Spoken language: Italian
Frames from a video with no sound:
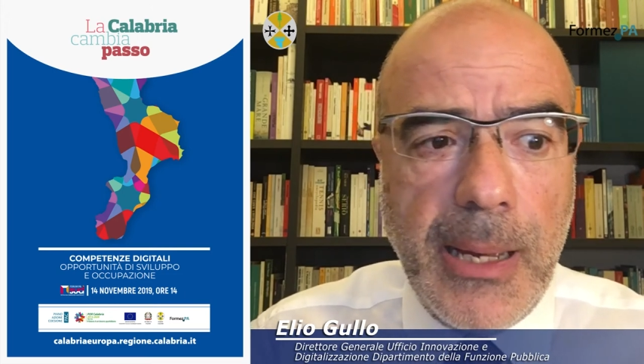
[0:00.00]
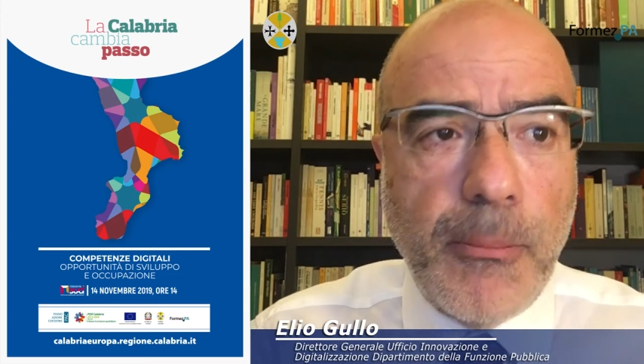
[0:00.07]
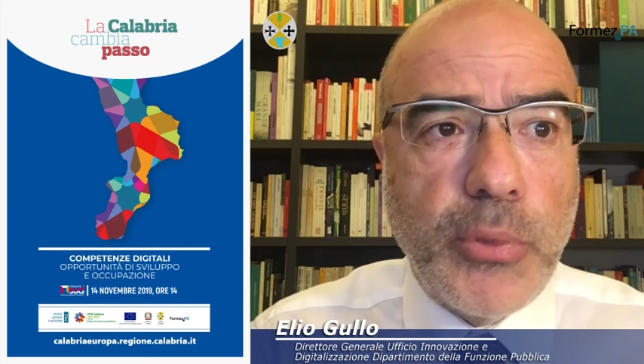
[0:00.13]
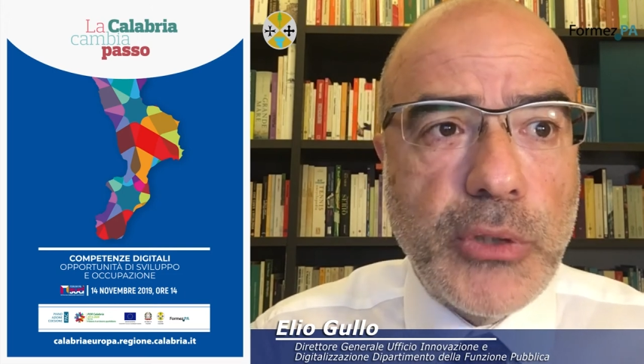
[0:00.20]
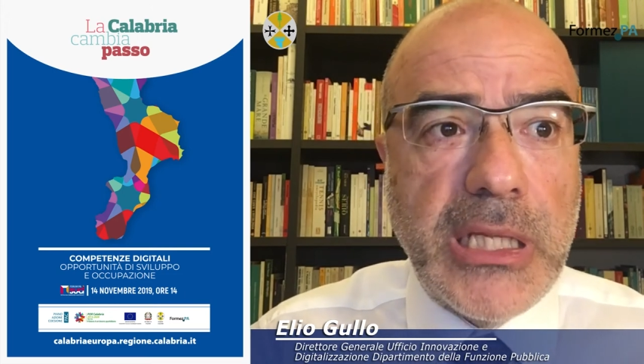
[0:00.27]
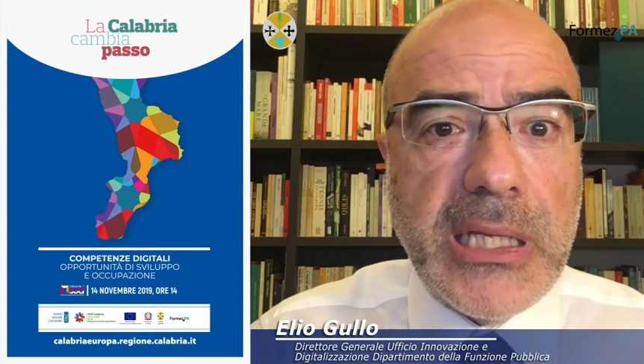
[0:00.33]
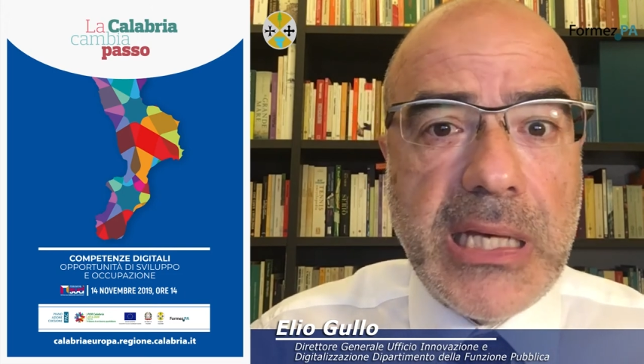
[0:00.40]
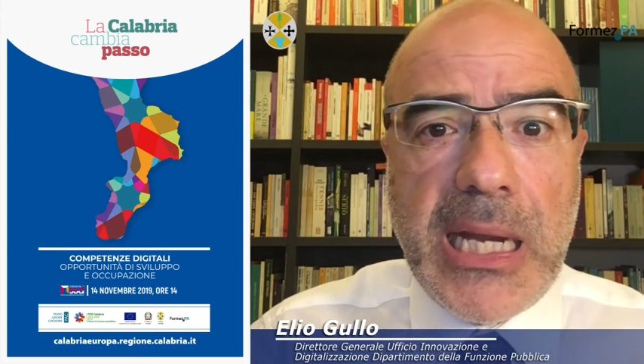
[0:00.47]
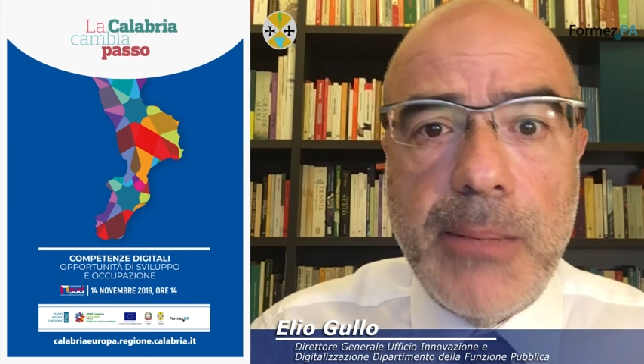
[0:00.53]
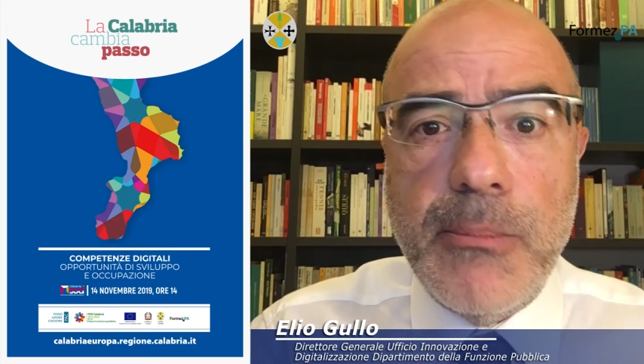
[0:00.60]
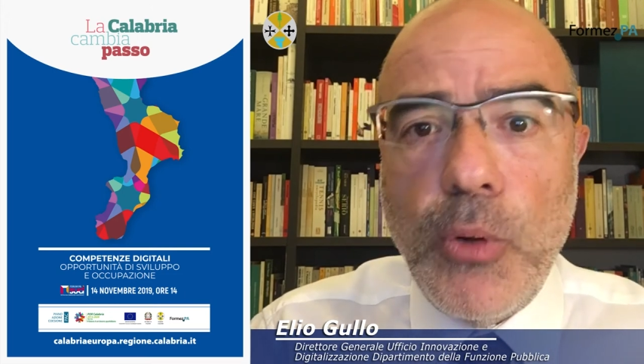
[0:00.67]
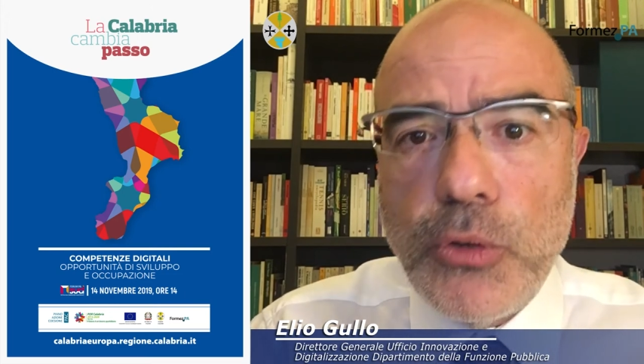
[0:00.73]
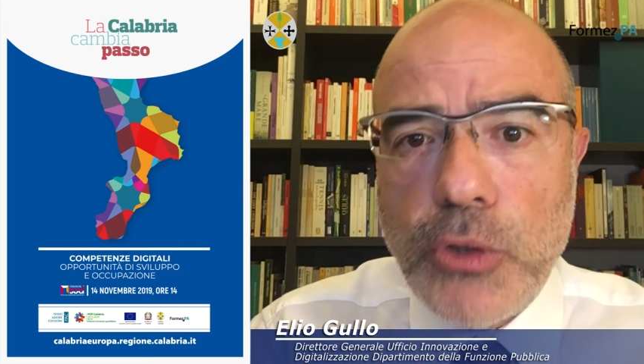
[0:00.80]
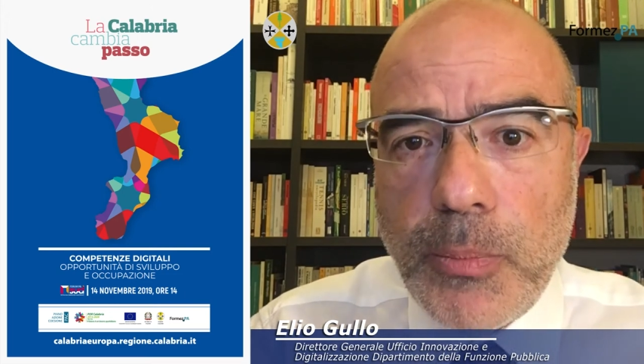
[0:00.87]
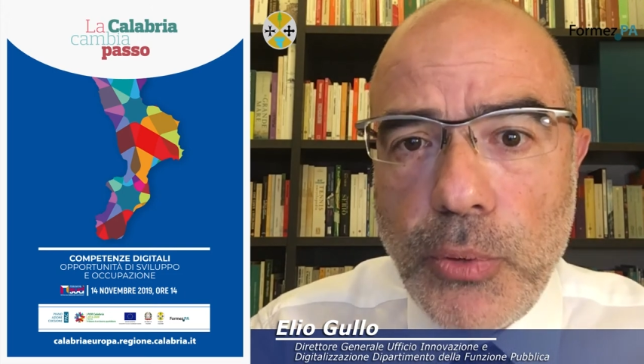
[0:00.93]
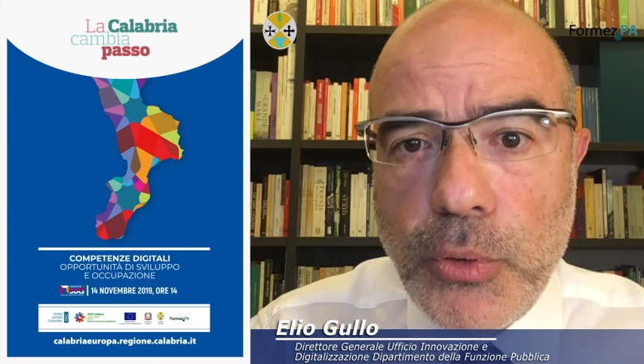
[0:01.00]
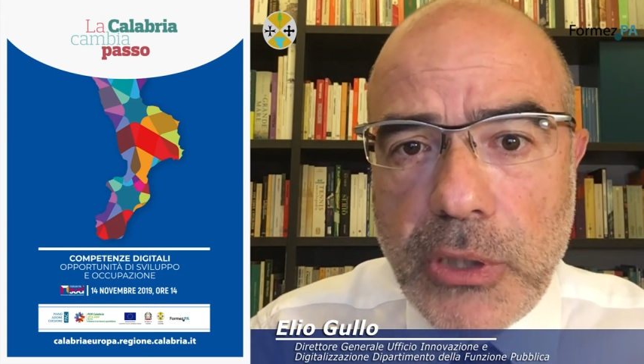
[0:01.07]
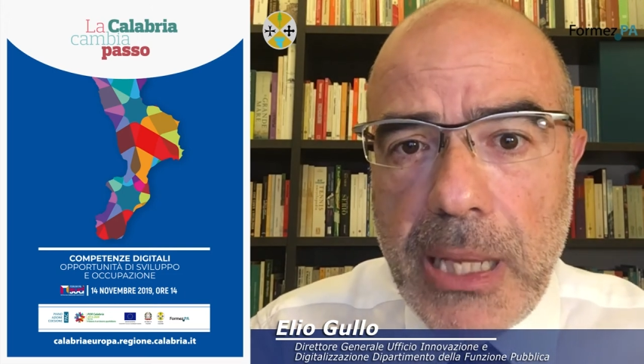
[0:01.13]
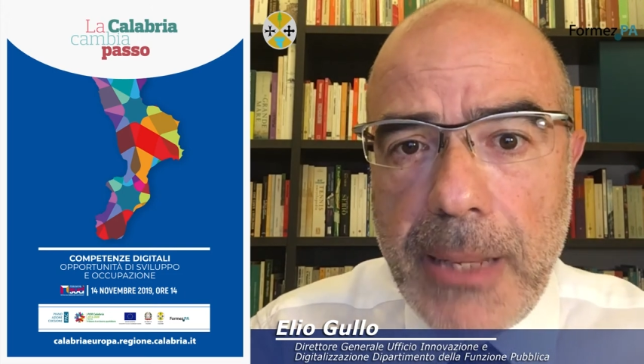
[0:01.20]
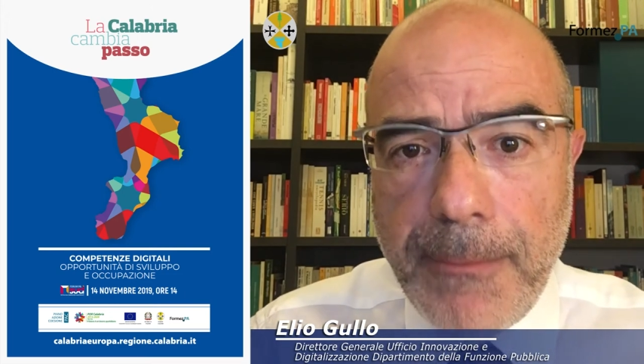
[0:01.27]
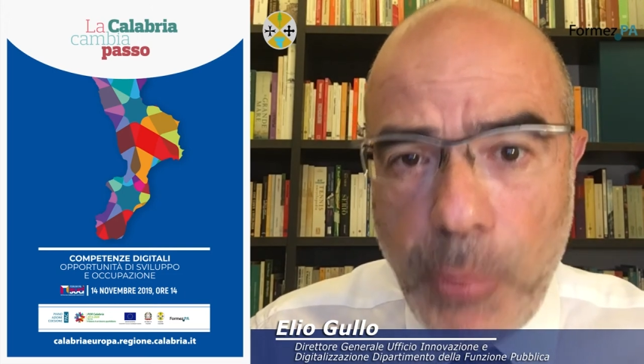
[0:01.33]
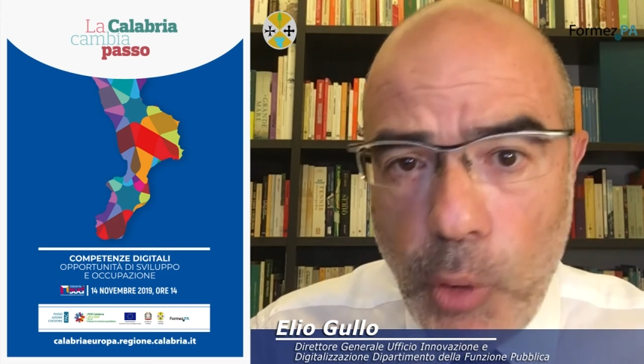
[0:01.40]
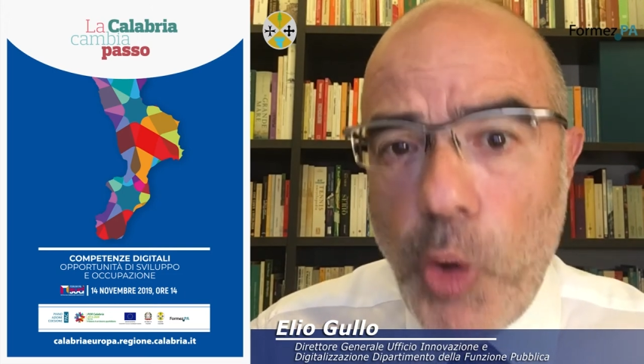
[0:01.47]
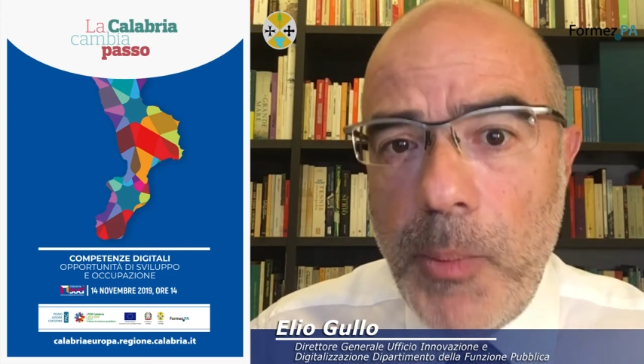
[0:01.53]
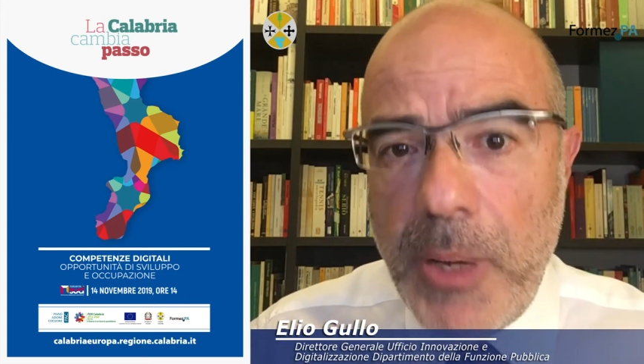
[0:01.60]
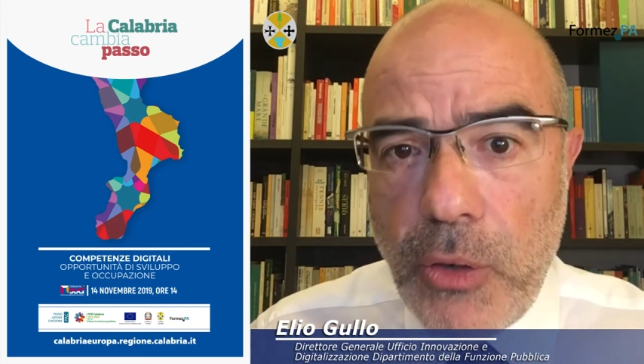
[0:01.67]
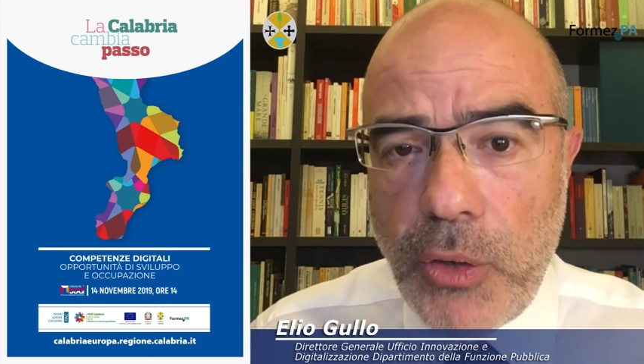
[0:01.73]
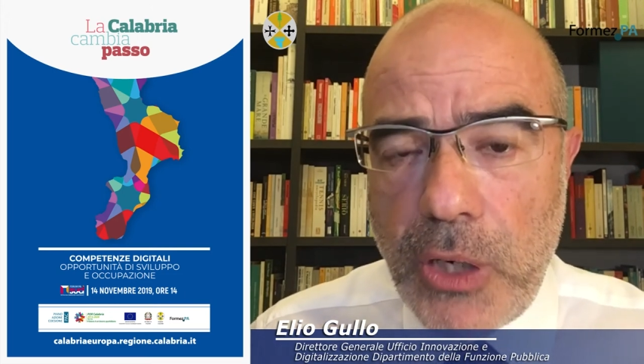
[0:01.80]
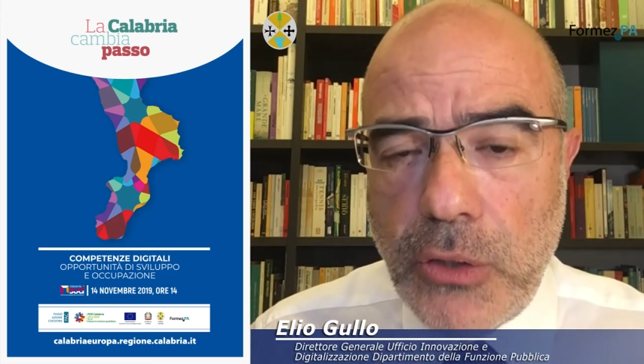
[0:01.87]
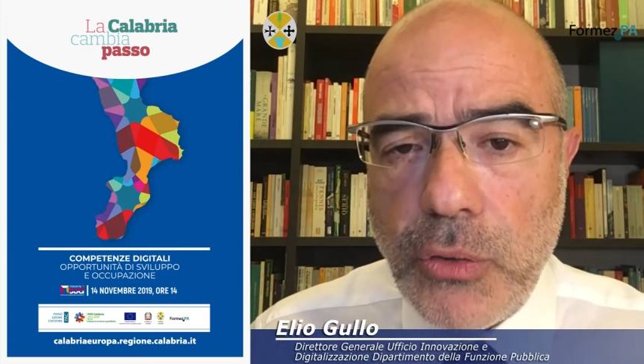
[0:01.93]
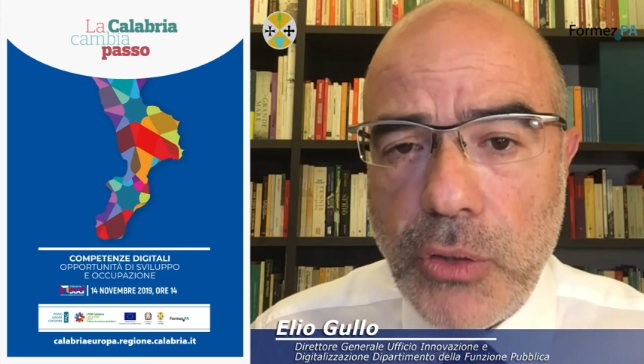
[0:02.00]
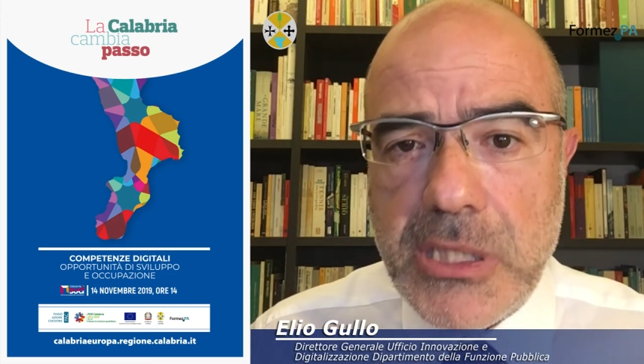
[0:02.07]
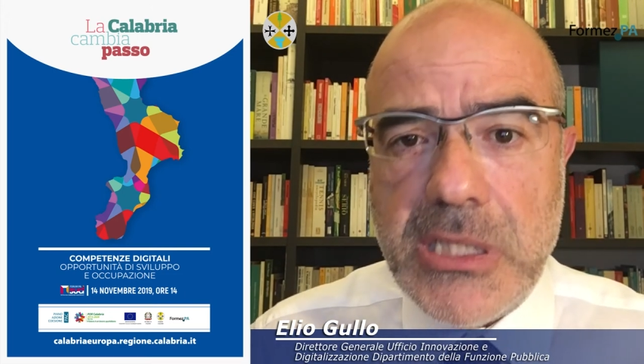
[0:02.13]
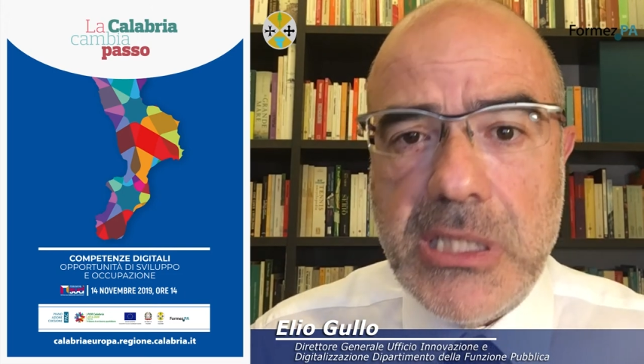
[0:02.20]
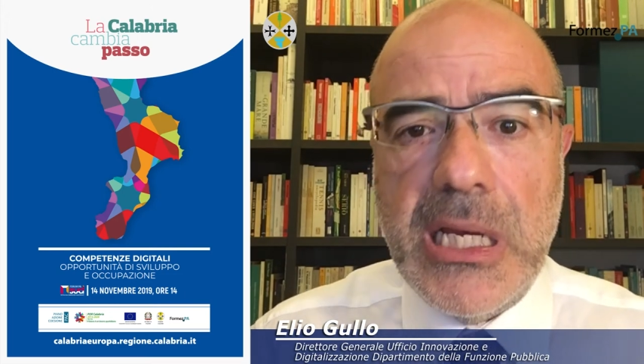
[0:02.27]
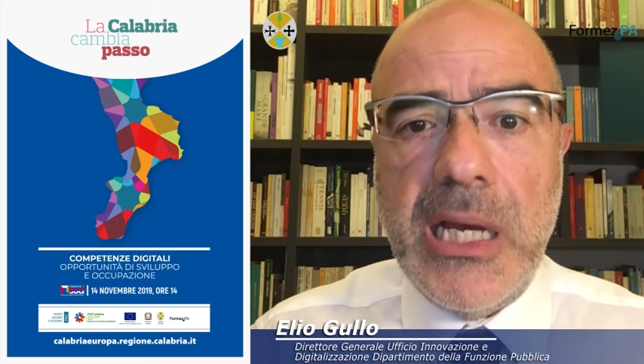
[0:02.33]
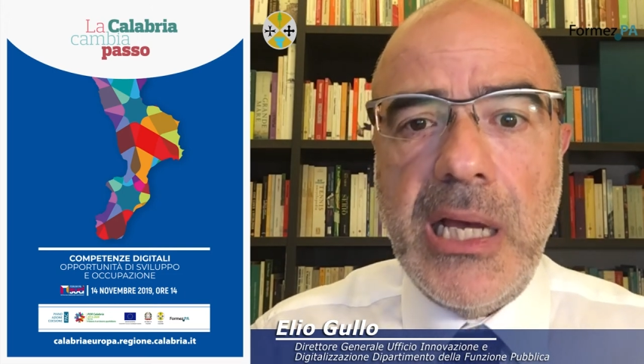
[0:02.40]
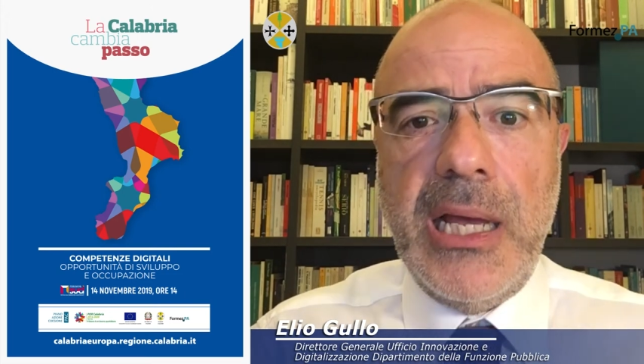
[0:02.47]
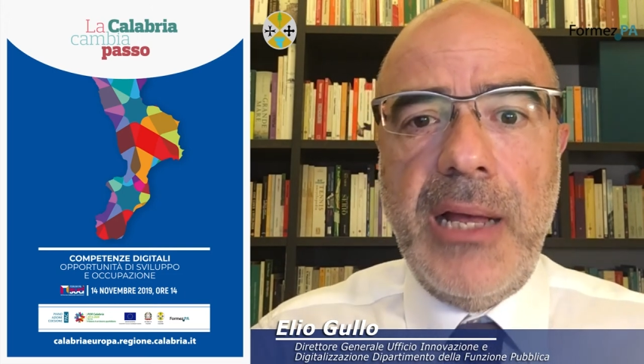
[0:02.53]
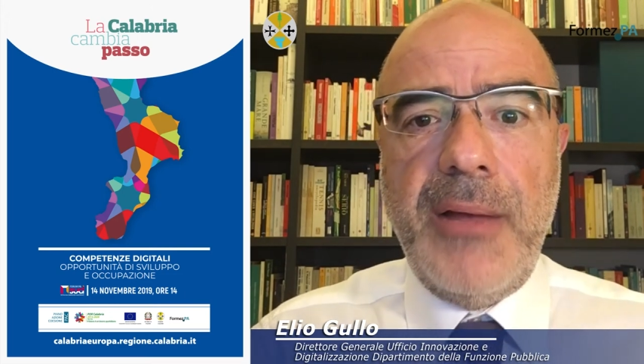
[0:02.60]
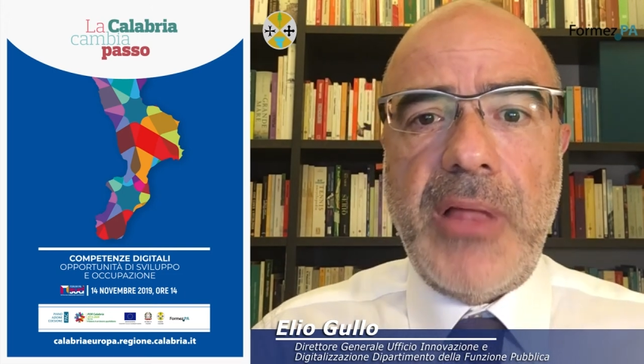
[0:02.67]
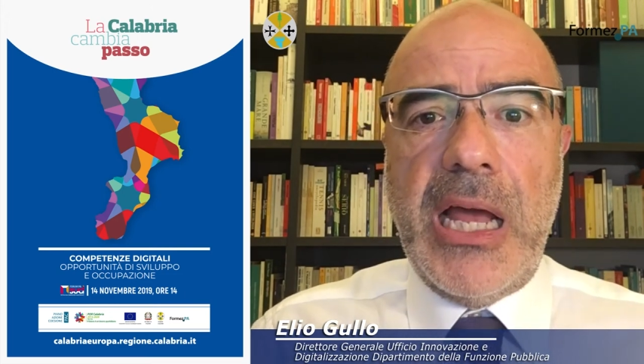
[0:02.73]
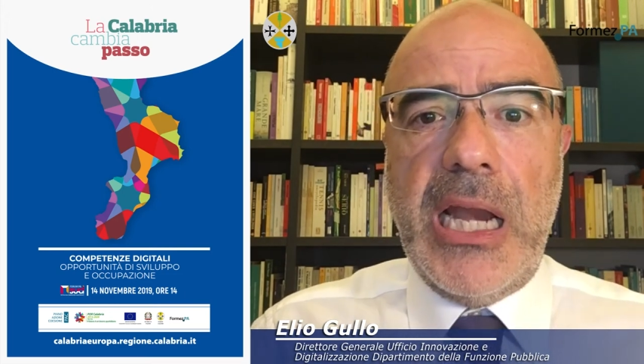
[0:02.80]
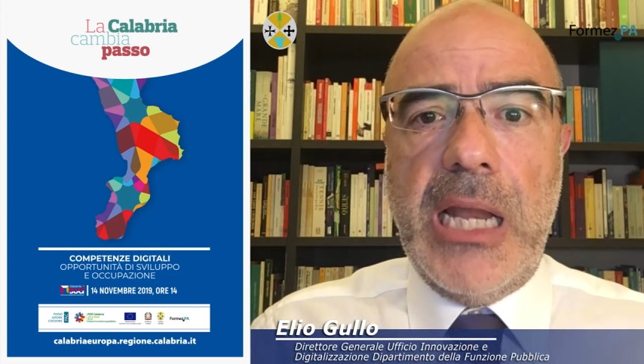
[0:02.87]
può dedicare molto più tempo, come è corretto che sia, alle